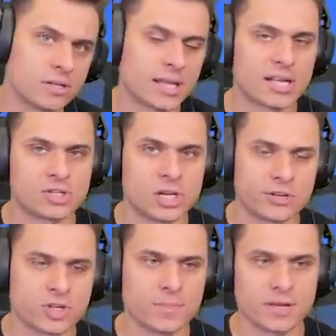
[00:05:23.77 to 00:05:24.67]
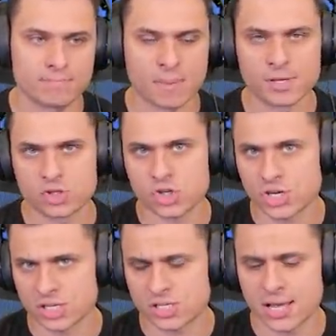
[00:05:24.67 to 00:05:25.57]
Teraz się leczymy, mamy trzy
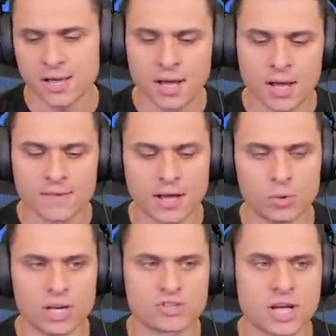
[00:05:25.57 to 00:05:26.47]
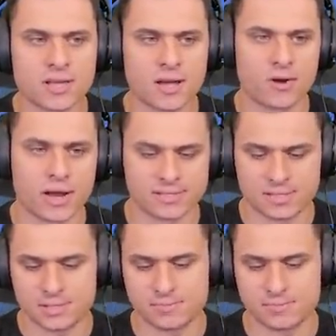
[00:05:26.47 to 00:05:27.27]
szanse na uleczenie oraz